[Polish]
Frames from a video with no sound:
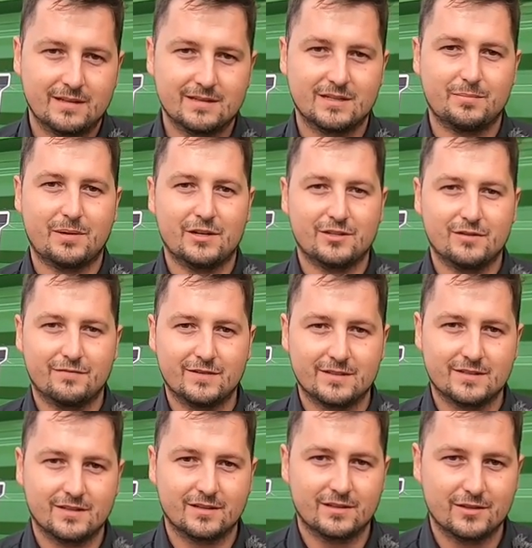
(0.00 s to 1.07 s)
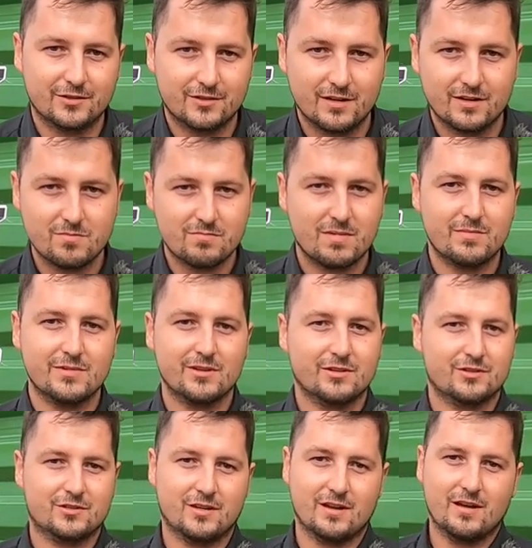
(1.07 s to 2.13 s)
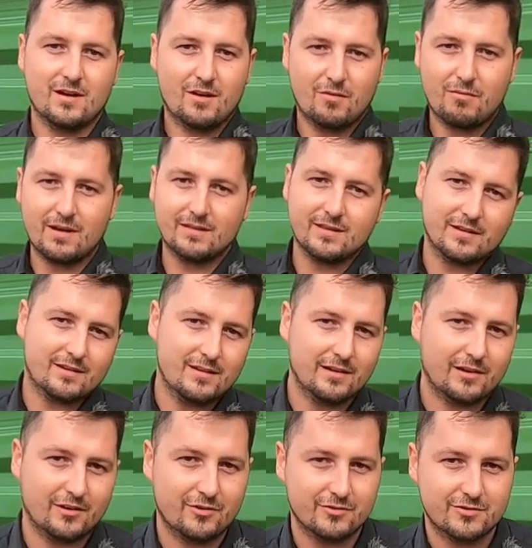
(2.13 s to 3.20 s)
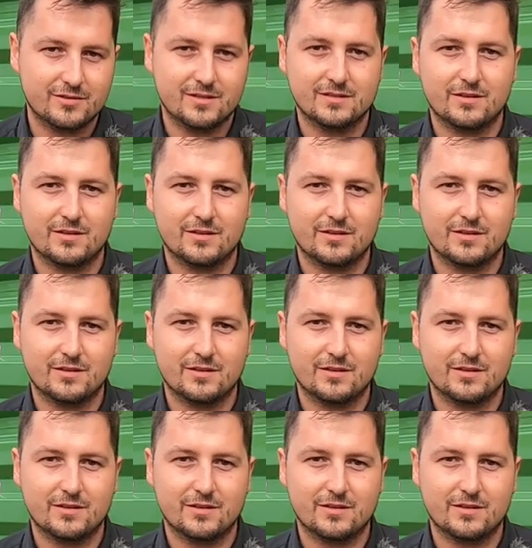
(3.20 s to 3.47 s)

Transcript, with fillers: Zapraszam Was serdecznie. Mamy jeszcze ładnych kilka godzin.